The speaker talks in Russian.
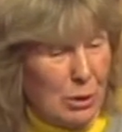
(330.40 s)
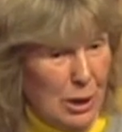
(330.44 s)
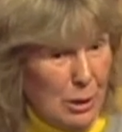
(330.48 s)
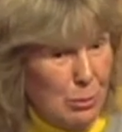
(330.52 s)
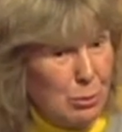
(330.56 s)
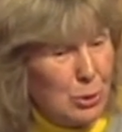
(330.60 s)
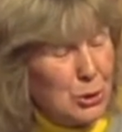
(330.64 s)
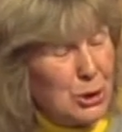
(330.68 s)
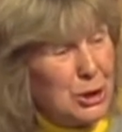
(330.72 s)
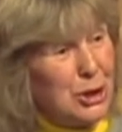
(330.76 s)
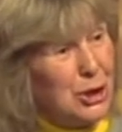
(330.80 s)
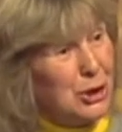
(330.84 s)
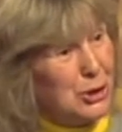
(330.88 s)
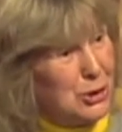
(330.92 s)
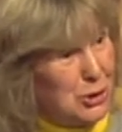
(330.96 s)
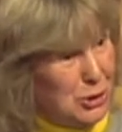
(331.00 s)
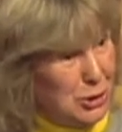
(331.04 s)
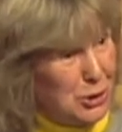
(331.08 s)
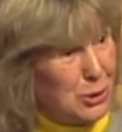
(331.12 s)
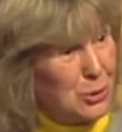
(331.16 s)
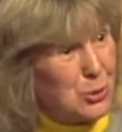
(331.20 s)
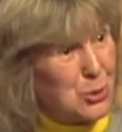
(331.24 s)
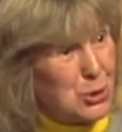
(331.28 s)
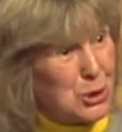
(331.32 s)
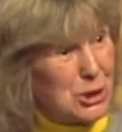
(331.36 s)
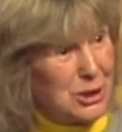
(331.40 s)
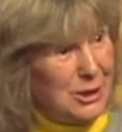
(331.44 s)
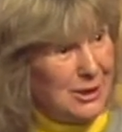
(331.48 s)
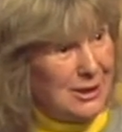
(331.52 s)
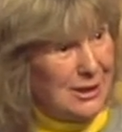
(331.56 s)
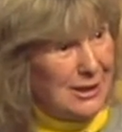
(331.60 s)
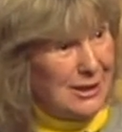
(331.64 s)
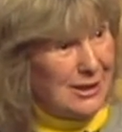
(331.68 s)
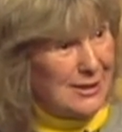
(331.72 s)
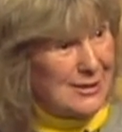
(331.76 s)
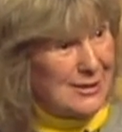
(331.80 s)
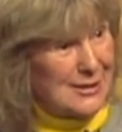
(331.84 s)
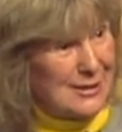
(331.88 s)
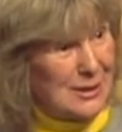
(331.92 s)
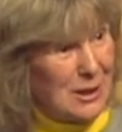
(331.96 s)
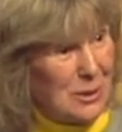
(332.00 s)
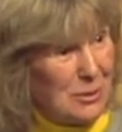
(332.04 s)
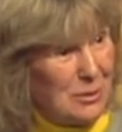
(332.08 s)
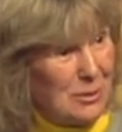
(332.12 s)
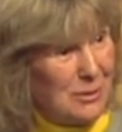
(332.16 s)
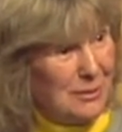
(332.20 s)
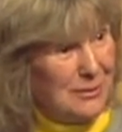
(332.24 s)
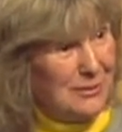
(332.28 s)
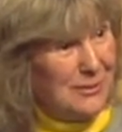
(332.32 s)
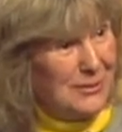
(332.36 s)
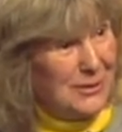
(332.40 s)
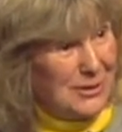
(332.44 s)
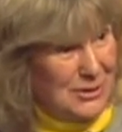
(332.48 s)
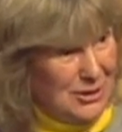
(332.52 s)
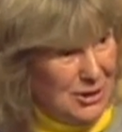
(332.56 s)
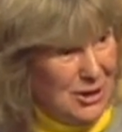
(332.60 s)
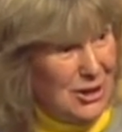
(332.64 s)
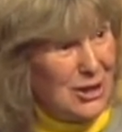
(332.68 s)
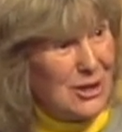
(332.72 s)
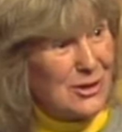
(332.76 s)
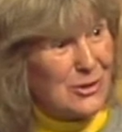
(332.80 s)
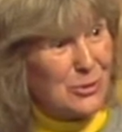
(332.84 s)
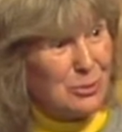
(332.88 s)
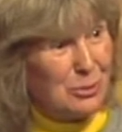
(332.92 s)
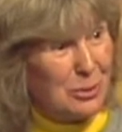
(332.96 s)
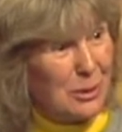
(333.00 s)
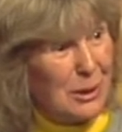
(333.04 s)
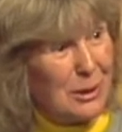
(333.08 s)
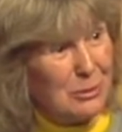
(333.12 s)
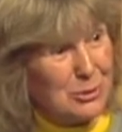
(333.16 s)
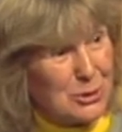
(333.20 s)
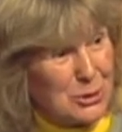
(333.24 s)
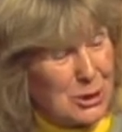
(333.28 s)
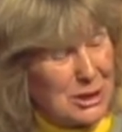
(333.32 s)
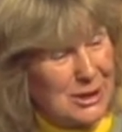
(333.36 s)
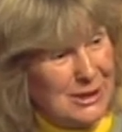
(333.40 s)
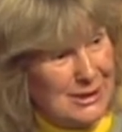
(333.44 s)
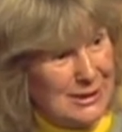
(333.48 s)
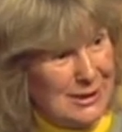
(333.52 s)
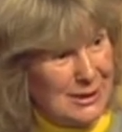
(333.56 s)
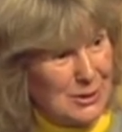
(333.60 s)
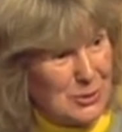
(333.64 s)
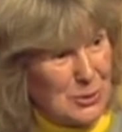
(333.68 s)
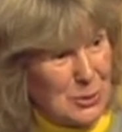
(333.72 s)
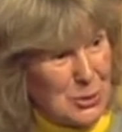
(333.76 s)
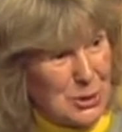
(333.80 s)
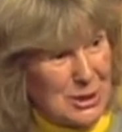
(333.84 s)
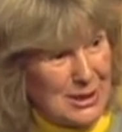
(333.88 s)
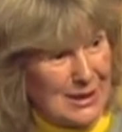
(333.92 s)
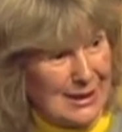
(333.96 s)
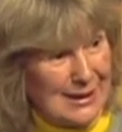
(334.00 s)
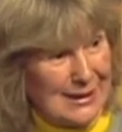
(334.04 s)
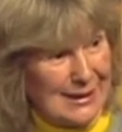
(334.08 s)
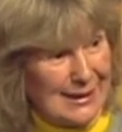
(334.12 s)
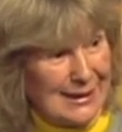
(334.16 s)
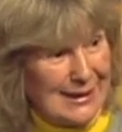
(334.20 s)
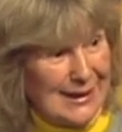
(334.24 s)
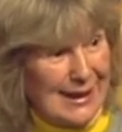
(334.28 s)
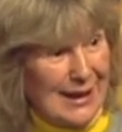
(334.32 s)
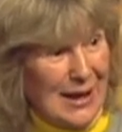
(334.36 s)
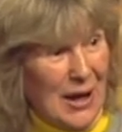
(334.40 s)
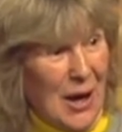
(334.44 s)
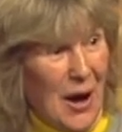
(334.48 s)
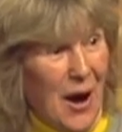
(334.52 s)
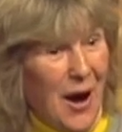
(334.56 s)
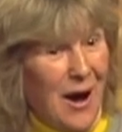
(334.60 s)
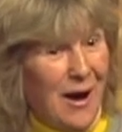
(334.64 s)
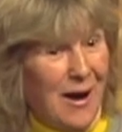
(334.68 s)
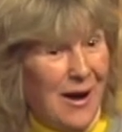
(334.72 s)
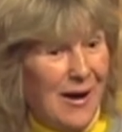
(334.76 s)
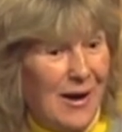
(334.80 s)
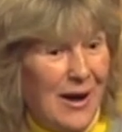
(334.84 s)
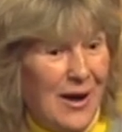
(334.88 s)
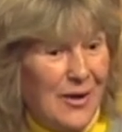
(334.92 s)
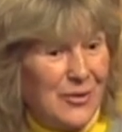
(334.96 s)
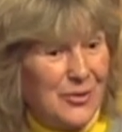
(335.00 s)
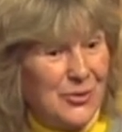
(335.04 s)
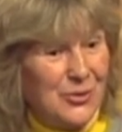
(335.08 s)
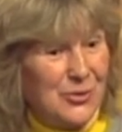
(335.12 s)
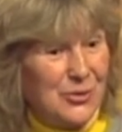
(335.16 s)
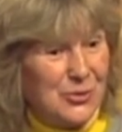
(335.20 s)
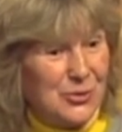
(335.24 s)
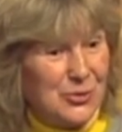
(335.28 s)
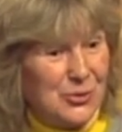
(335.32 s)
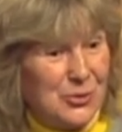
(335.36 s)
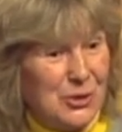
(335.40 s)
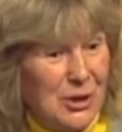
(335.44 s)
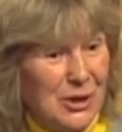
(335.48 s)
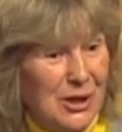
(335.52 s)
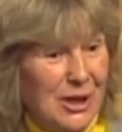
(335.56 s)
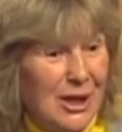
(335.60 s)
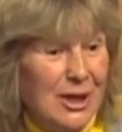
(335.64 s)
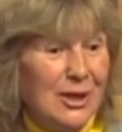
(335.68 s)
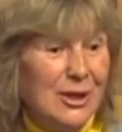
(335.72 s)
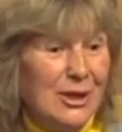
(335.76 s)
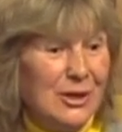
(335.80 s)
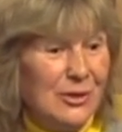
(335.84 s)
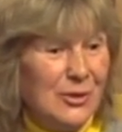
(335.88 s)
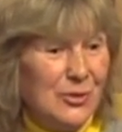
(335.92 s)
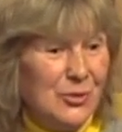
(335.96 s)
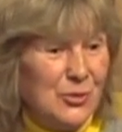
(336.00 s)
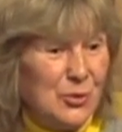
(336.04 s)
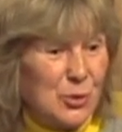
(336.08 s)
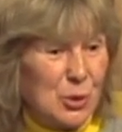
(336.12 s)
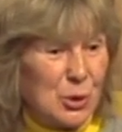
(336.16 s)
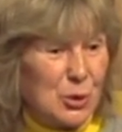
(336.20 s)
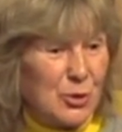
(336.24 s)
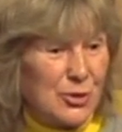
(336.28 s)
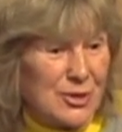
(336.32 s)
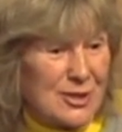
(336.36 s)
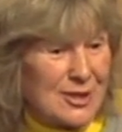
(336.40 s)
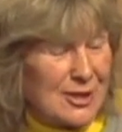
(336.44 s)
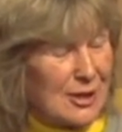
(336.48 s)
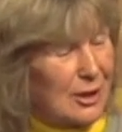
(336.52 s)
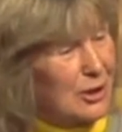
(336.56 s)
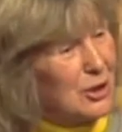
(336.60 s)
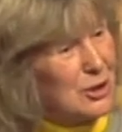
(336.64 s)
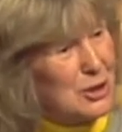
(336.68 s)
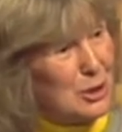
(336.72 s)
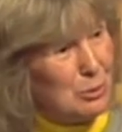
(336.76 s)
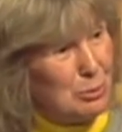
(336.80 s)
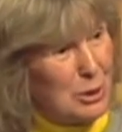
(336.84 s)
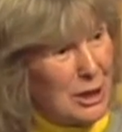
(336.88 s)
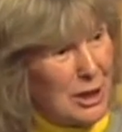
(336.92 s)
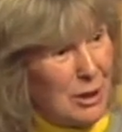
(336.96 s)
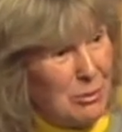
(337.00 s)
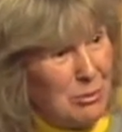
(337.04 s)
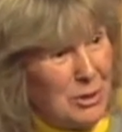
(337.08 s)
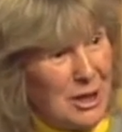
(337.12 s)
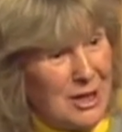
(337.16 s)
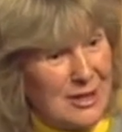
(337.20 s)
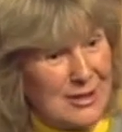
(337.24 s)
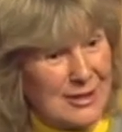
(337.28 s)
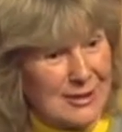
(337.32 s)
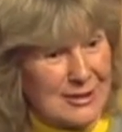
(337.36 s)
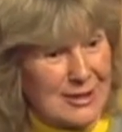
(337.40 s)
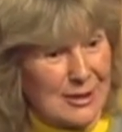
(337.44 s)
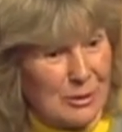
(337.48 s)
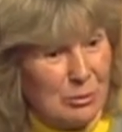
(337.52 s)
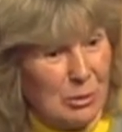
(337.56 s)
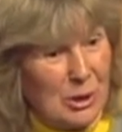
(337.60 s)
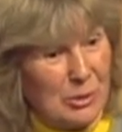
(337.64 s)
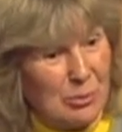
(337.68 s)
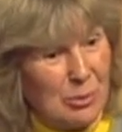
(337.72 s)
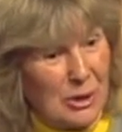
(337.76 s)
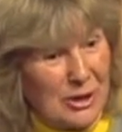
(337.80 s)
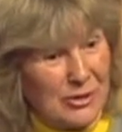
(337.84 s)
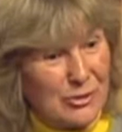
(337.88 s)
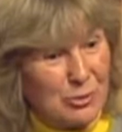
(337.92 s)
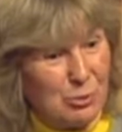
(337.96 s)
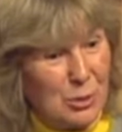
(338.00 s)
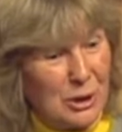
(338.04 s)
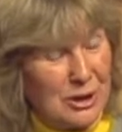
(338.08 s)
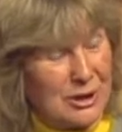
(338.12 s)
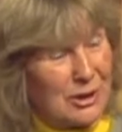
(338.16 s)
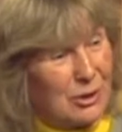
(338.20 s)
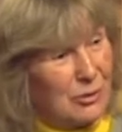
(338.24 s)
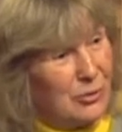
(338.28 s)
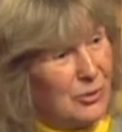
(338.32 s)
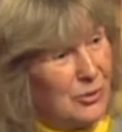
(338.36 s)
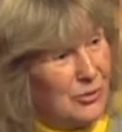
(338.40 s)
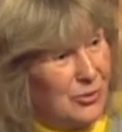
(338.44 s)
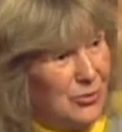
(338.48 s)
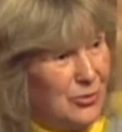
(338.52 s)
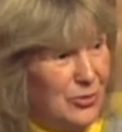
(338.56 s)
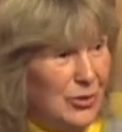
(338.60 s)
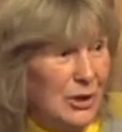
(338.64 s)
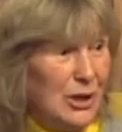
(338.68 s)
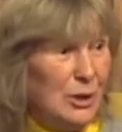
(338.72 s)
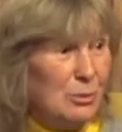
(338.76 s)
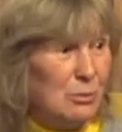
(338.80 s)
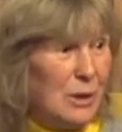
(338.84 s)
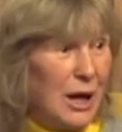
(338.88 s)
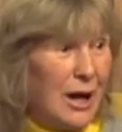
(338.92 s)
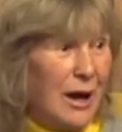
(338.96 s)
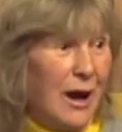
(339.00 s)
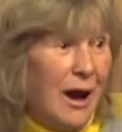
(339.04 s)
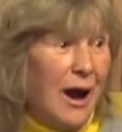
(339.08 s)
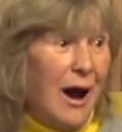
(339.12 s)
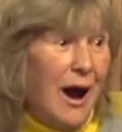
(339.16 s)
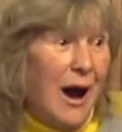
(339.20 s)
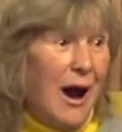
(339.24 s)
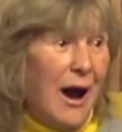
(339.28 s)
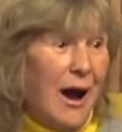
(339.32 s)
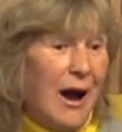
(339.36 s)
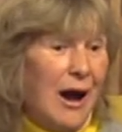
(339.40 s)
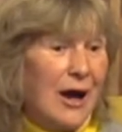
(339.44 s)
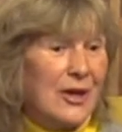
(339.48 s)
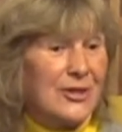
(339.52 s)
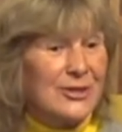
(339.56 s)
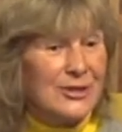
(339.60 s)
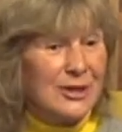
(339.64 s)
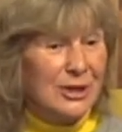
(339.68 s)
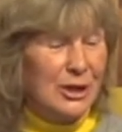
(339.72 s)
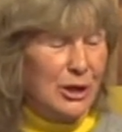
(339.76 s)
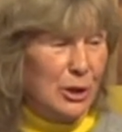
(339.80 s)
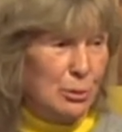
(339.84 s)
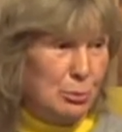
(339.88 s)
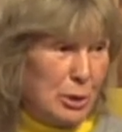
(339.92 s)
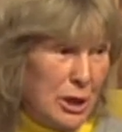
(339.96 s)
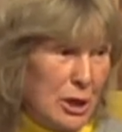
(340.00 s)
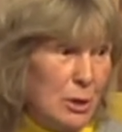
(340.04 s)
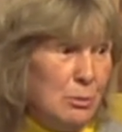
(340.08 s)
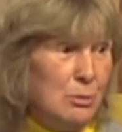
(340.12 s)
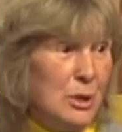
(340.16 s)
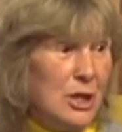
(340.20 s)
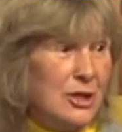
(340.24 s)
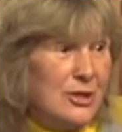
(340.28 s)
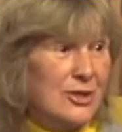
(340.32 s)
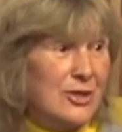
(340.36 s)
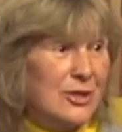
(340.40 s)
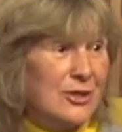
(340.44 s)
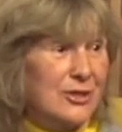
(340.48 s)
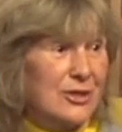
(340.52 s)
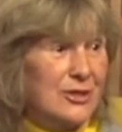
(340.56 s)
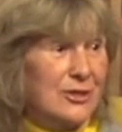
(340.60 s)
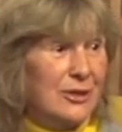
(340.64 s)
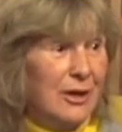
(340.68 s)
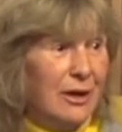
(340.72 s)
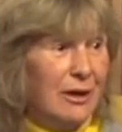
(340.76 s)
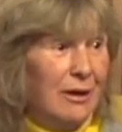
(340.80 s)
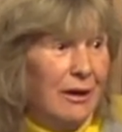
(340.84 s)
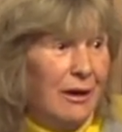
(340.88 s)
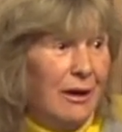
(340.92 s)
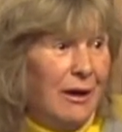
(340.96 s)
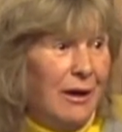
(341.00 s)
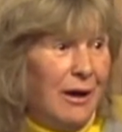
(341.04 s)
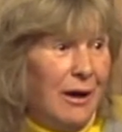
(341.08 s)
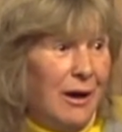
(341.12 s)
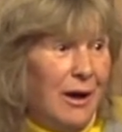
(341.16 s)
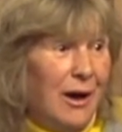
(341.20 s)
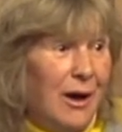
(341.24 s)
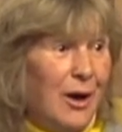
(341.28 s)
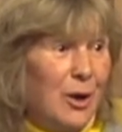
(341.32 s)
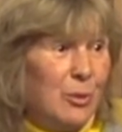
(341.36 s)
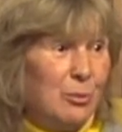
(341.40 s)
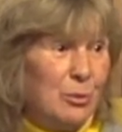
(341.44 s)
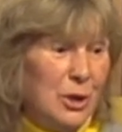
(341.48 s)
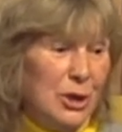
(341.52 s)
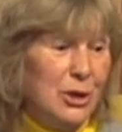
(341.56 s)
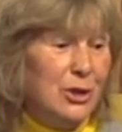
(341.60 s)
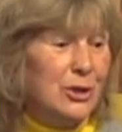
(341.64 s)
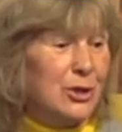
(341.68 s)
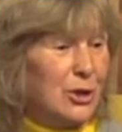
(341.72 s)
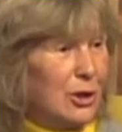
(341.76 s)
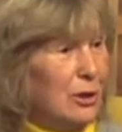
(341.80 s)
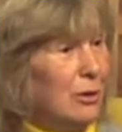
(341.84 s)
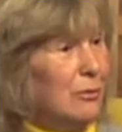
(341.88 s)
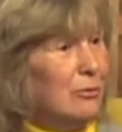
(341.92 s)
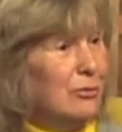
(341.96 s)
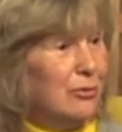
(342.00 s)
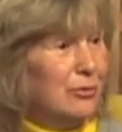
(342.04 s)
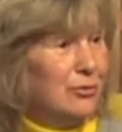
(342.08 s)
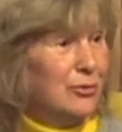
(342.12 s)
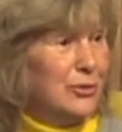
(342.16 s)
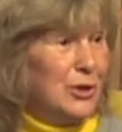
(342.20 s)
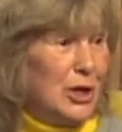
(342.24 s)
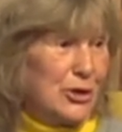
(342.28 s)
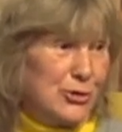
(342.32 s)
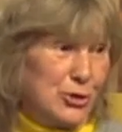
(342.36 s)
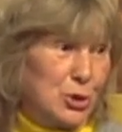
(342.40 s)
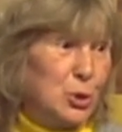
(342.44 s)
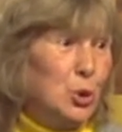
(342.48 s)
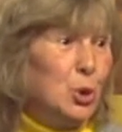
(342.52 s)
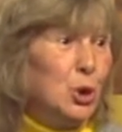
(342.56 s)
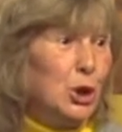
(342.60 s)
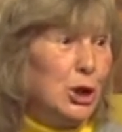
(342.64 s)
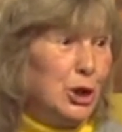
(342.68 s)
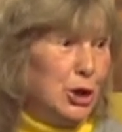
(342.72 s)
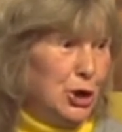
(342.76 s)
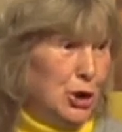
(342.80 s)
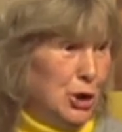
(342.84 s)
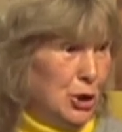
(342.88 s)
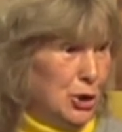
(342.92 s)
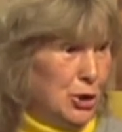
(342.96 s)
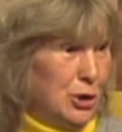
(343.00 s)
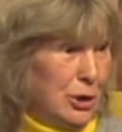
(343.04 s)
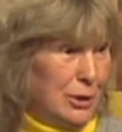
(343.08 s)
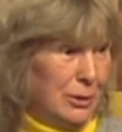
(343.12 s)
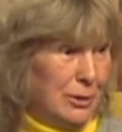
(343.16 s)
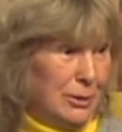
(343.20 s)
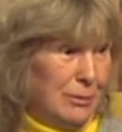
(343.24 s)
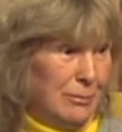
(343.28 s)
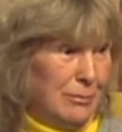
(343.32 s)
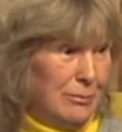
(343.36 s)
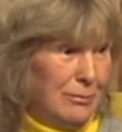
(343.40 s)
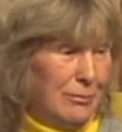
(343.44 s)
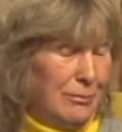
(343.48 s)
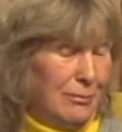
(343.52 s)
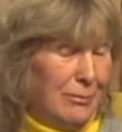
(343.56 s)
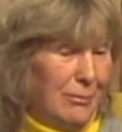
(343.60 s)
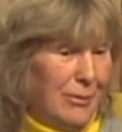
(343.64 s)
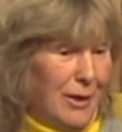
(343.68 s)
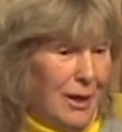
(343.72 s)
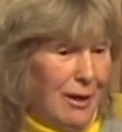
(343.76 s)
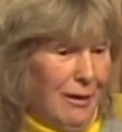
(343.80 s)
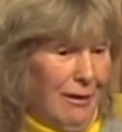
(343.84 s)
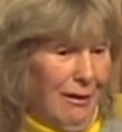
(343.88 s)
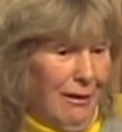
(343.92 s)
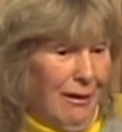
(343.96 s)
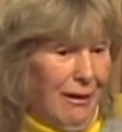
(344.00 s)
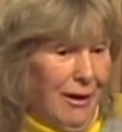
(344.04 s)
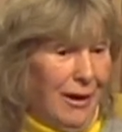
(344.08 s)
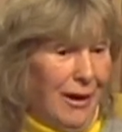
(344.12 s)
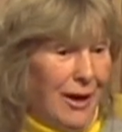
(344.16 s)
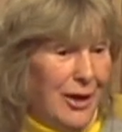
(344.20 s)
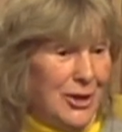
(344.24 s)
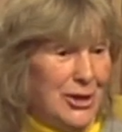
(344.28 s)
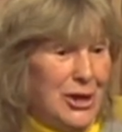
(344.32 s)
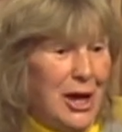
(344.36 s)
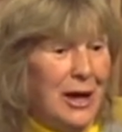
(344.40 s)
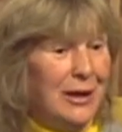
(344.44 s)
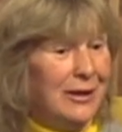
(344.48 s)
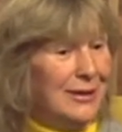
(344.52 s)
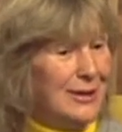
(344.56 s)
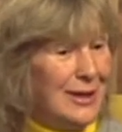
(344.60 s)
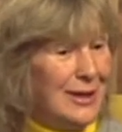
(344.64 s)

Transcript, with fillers: И бабушки, и дедушки есть угу. там. Есть бабушки, дедушки. А это вот с октября месяца мы посматриваем фильмы. А с ноября месяца мы играем в настольные игры. Я,